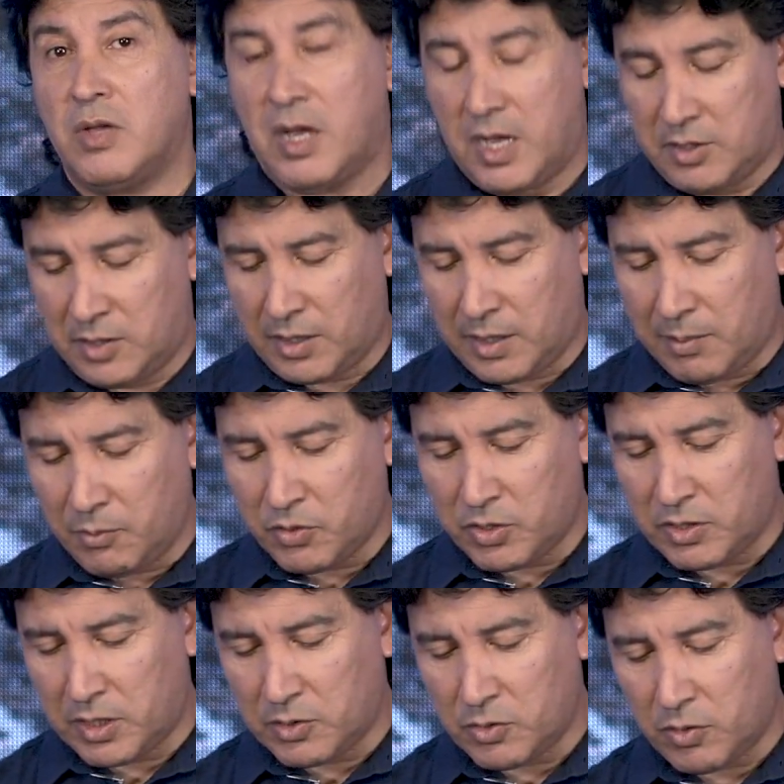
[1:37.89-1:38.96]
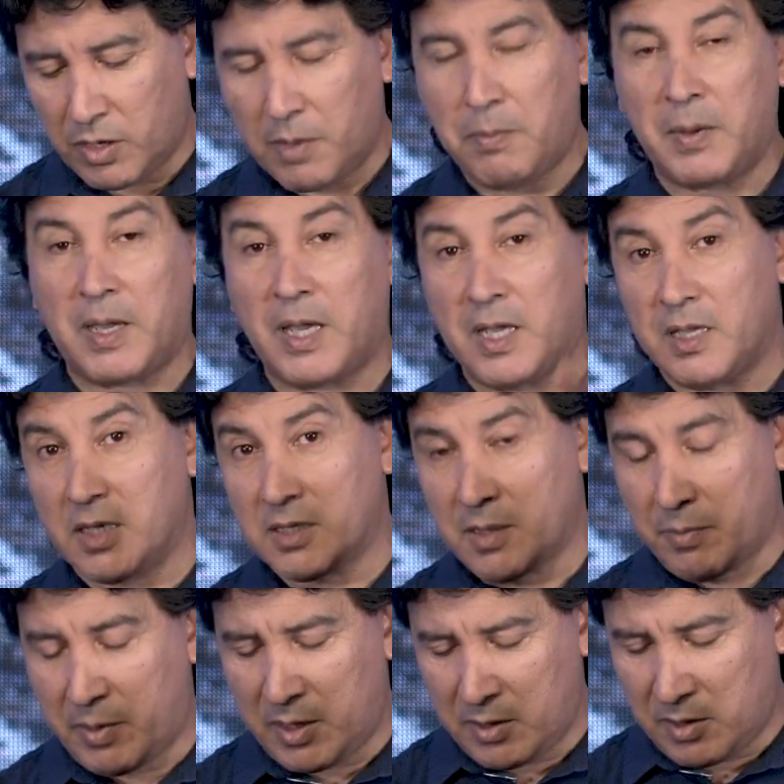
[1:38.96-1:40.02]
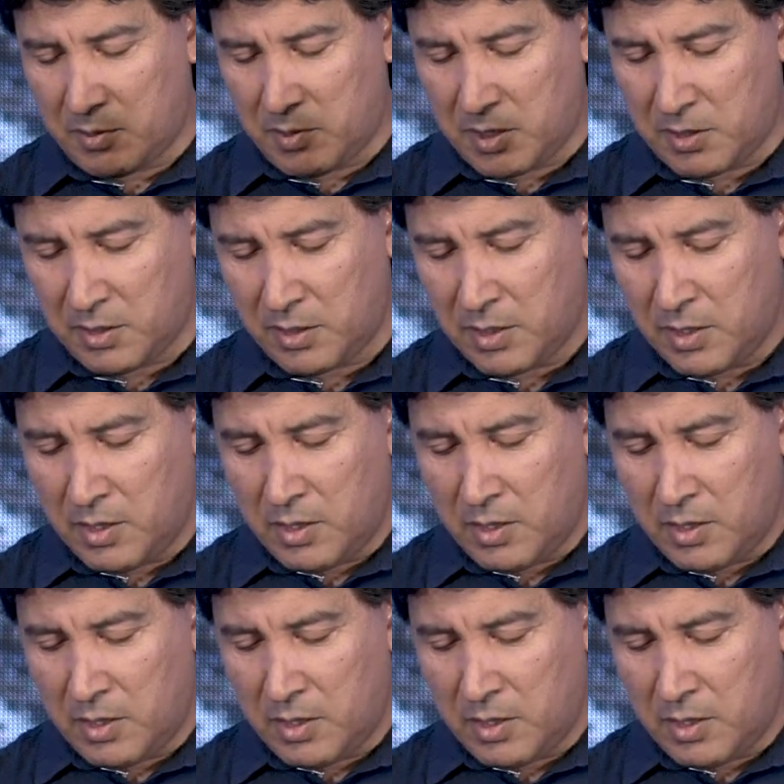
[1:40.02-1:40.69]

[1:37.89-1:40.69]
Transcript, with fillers: ataquemos estas zorras pequeñas aparentemente,